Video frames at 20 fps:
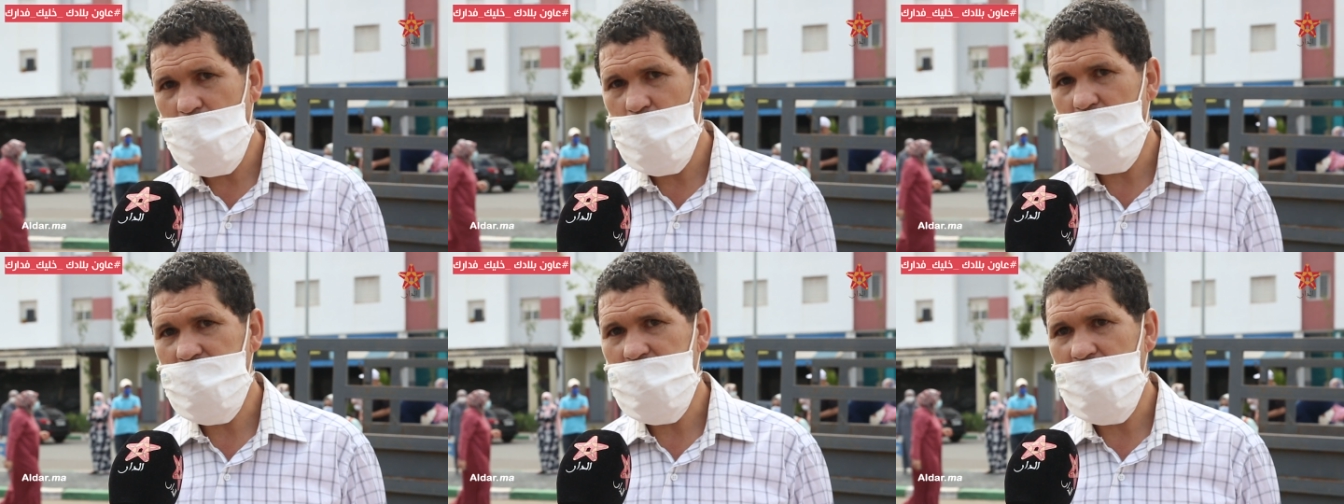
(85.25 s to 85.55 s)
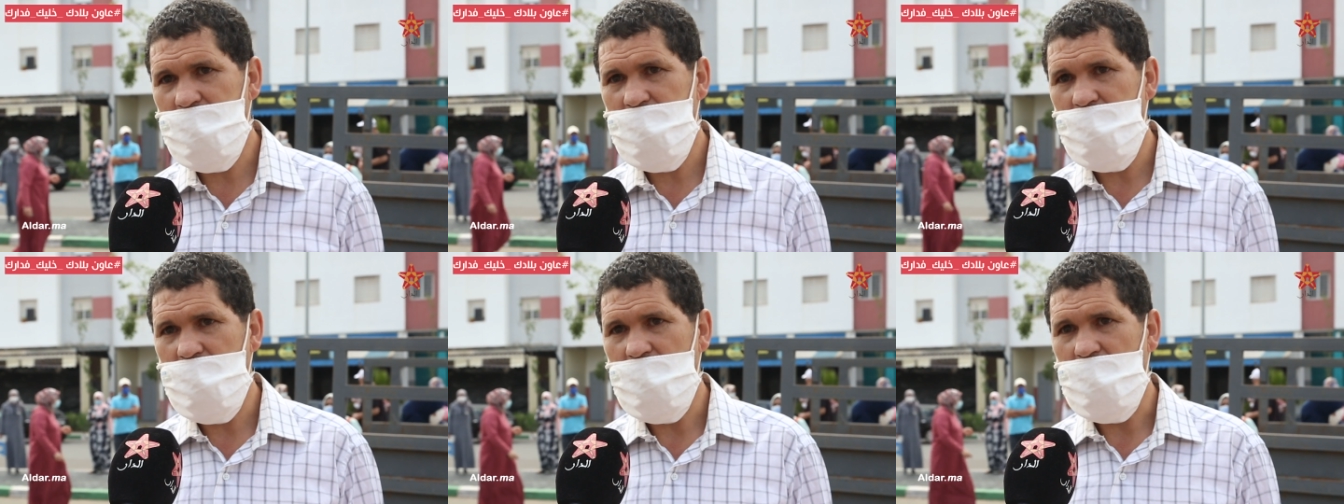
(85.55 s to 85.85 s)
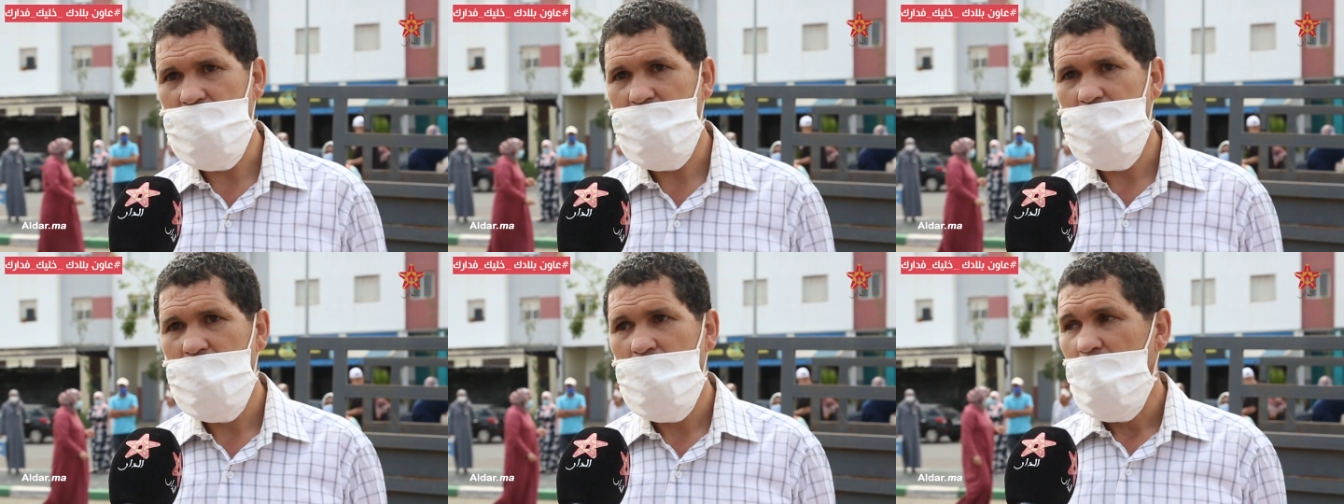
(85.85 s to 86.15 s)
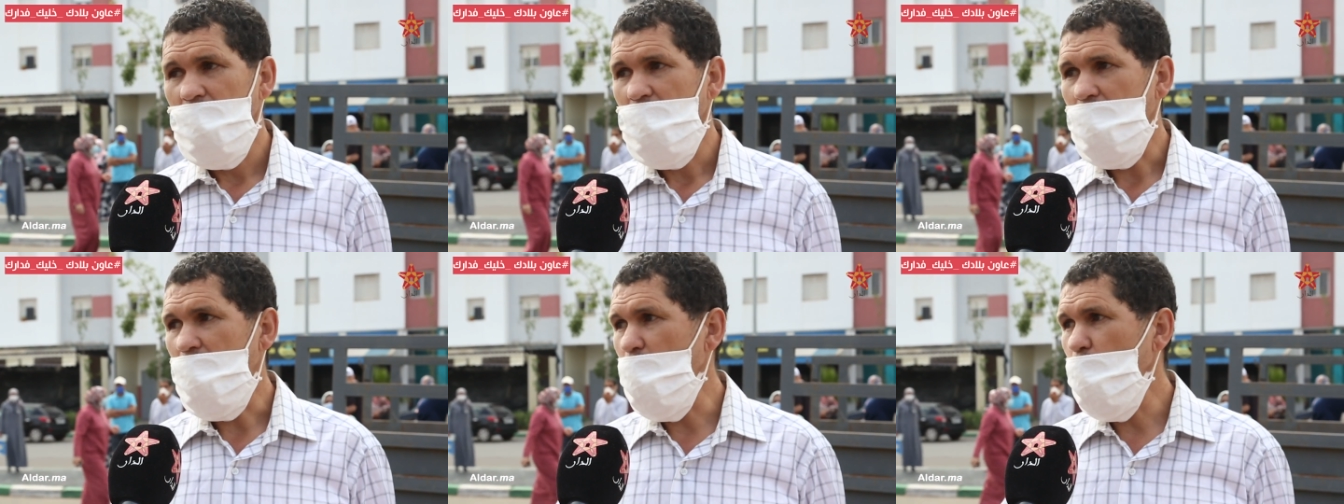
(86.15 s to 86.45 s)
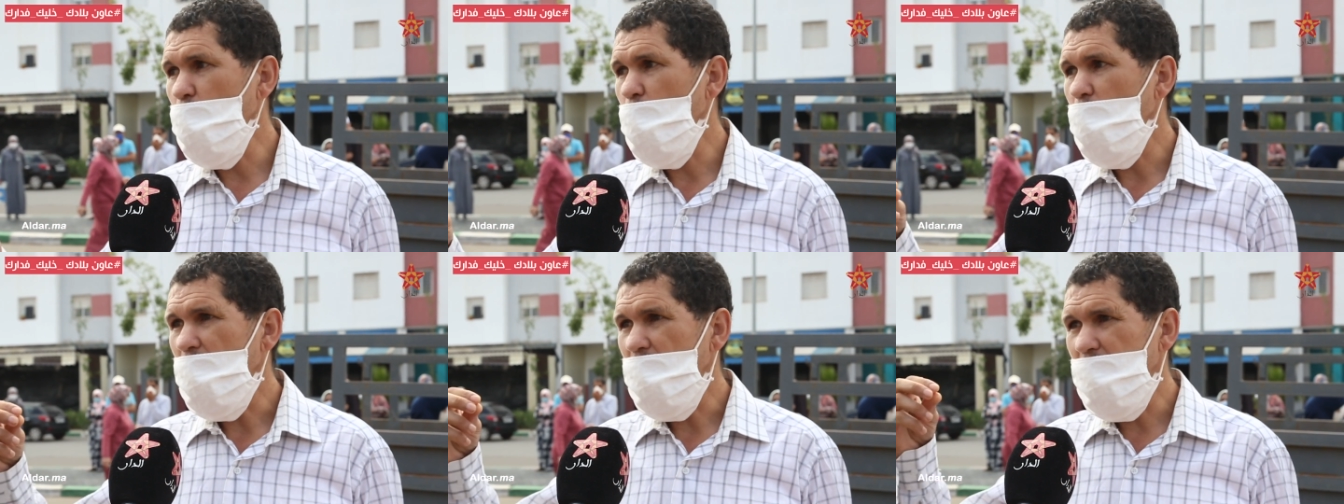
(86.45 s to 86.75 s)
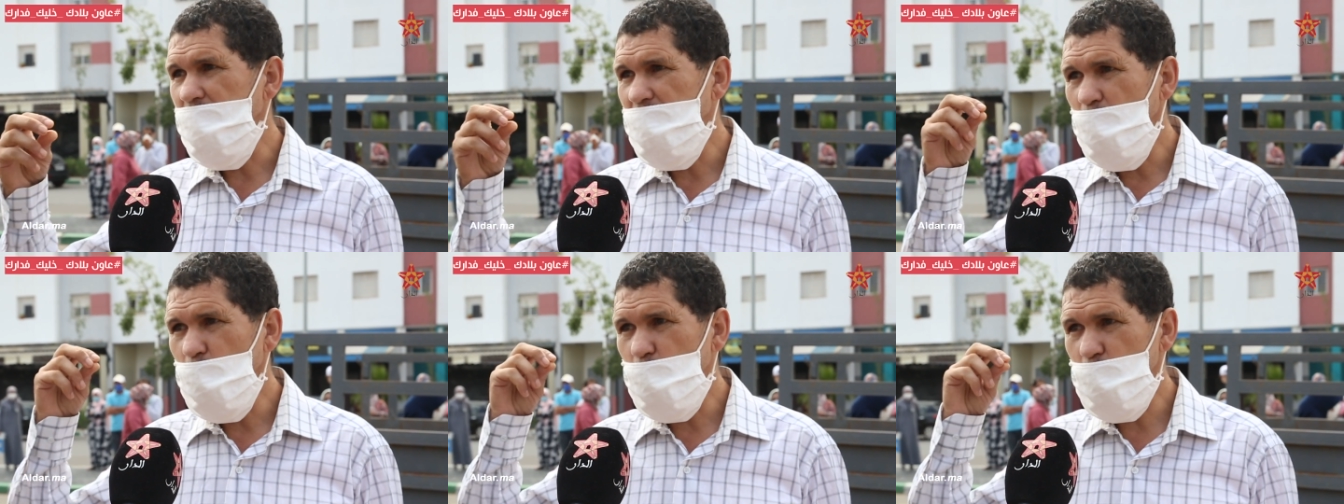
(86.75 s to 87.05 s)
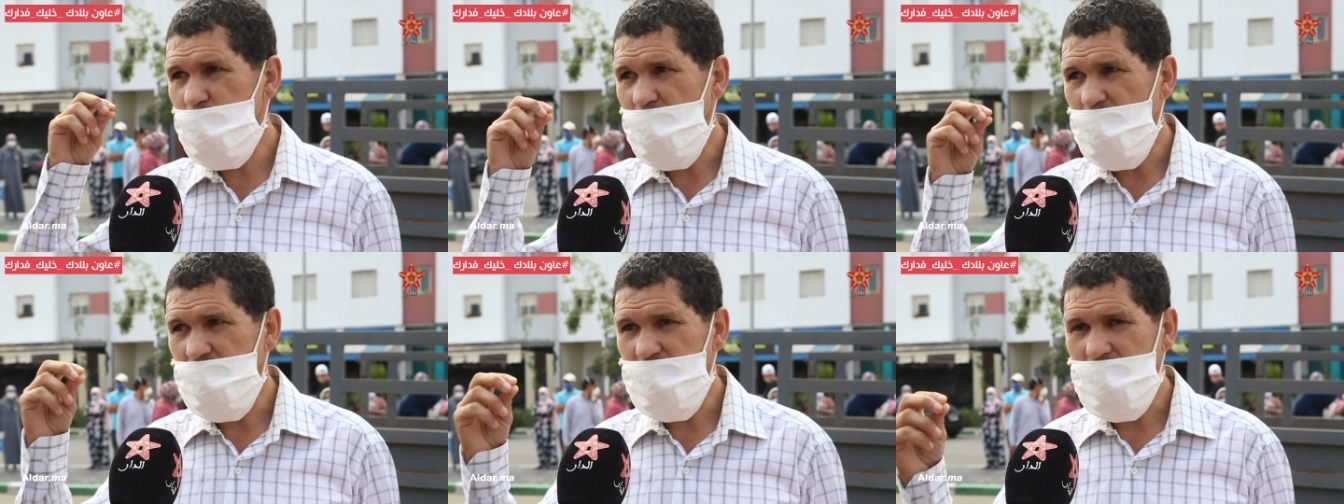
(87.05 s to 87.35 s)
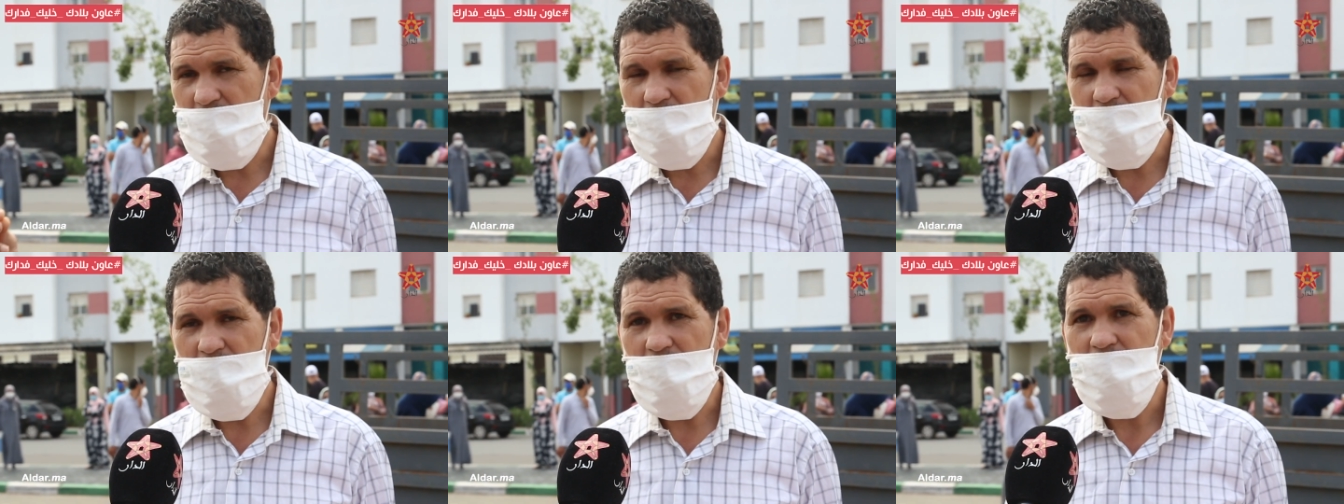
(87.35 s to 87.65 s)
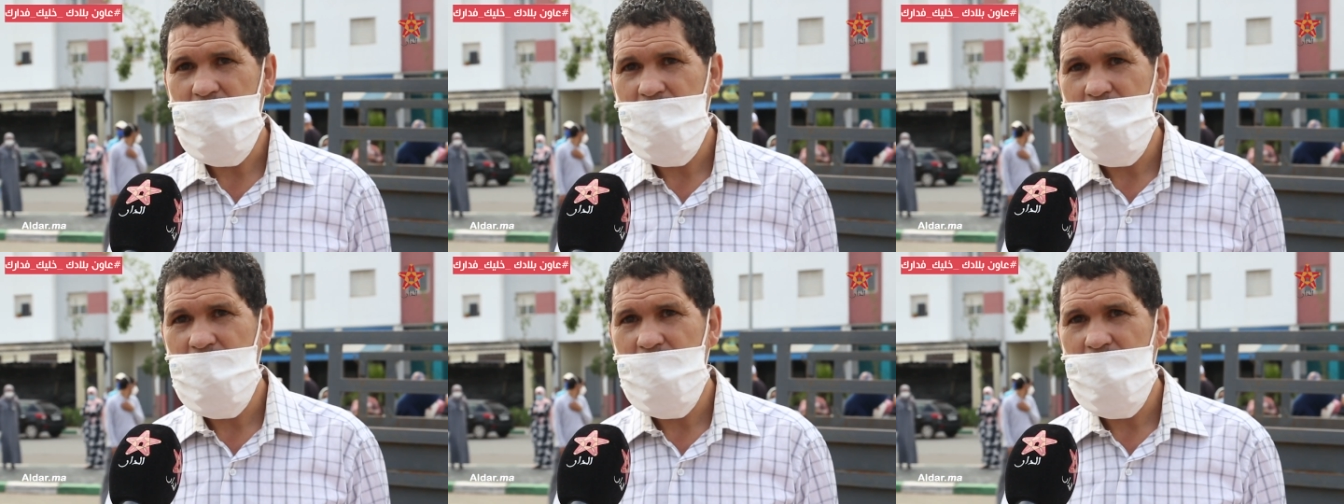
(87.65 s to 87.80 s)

الوطنيه او اي وسطاء